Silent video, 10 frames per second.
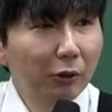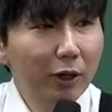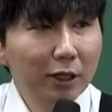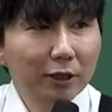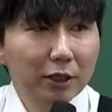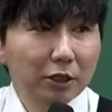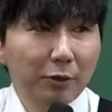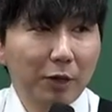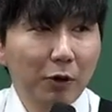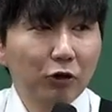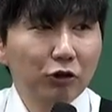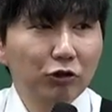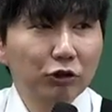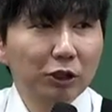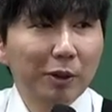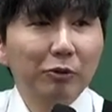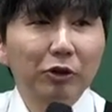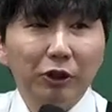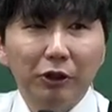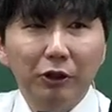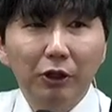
꽈락 사십에 평균 육십이 합격이에요.